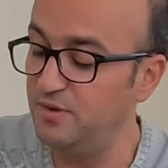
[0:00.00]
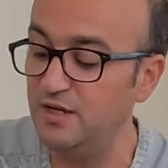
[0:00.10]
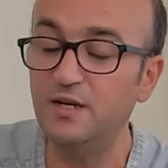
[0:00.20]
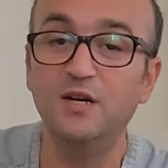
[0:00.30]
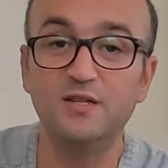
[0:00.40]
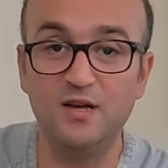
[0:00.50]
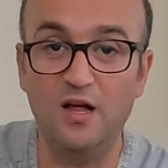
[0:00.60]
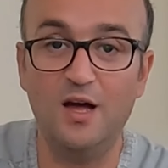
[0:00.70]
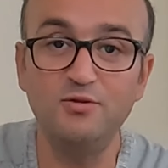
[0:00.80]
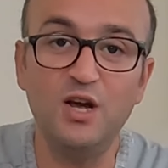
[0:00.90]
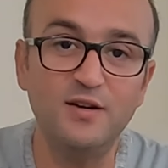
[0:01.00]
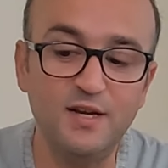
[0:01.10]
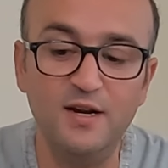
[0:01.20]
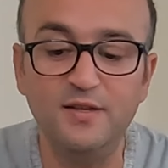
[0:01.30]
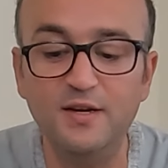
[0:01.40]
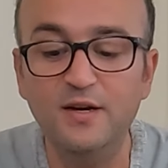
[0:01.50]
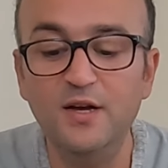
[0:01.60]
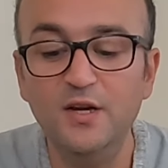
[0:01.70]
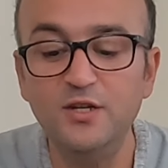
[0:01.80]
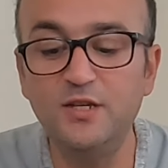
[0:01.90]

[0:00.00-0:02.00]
bir sağlam şarj aleti.